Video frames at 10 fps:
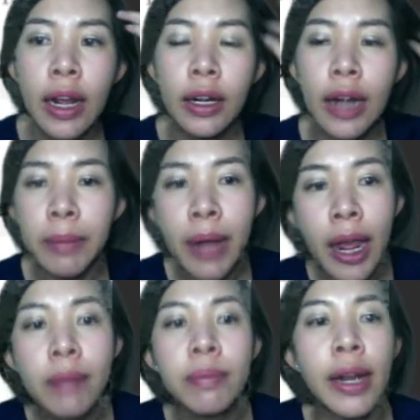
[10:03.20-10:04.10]
น้ำ
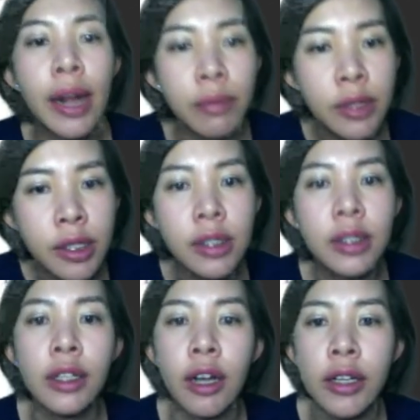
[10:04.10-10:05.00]
เค็มและน้ำจืด
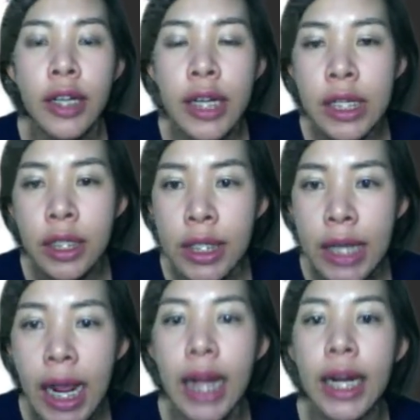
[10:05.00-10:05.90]
เนาะที่ชิ้น
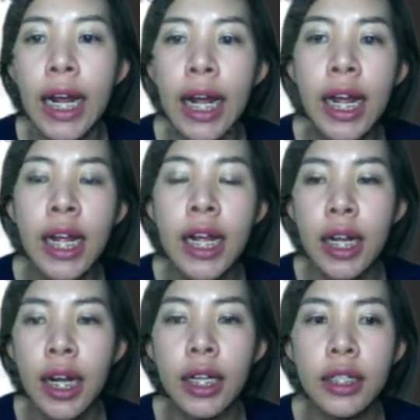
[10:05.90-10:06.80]
แฉะนะ
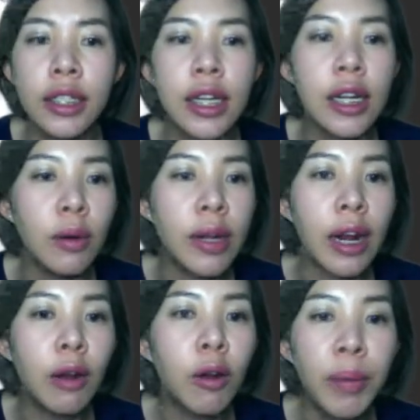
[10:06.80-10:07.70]
คะะที่โรงเรียน
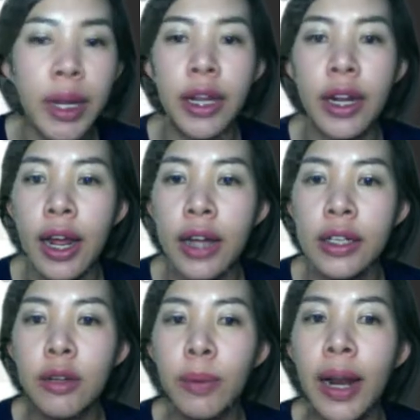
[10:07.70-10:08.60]
เราก็มีนะคะ
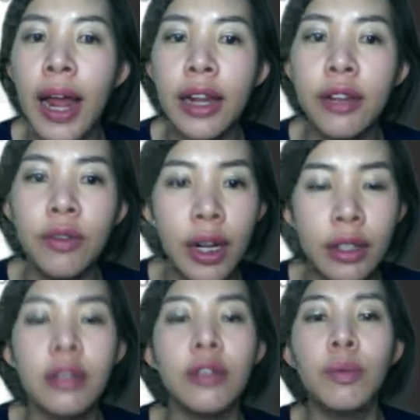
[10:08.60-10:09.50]
ที่พระลานี่อยู่หน้า
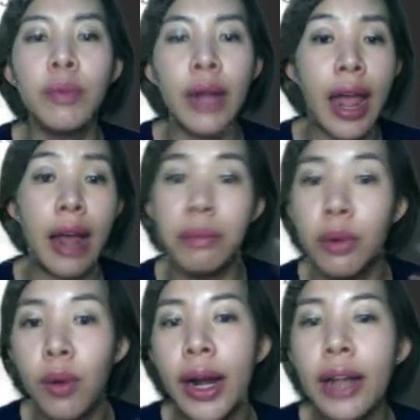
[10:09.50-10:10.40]
ตึกยุบในอ่าง
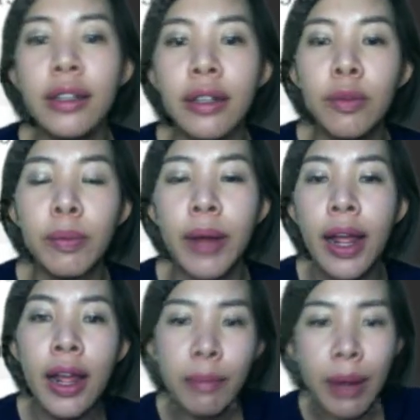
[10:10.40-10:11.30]
บัวหน้าตึกยุบนะ
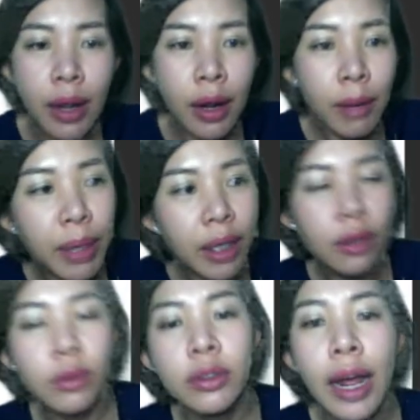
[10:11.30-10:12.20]
ไปเปิด
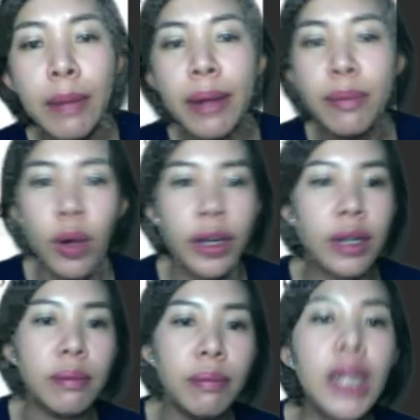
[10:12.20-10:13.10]
ดูใต้ใบบัวนี้มี